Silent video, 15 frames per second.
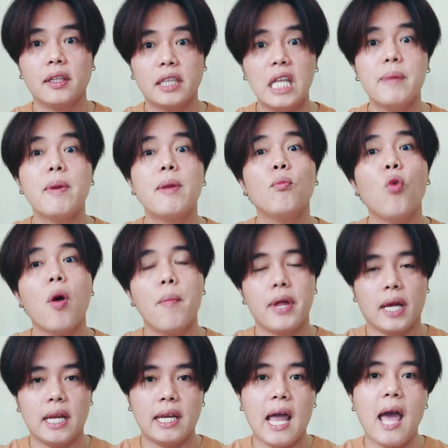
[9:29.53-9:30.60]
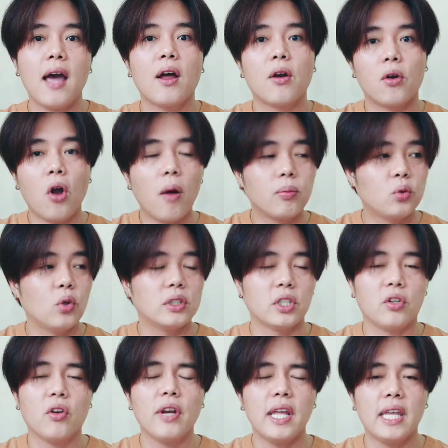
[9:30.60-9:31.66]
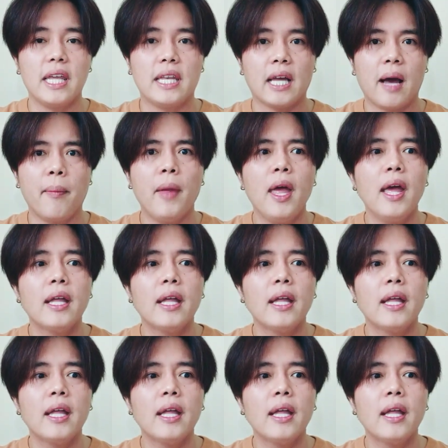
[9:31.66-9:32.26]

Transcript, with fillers: ตีเป็นมวลเหมือนกันนะรอบตัวจะต้องได้กลิ่นครับ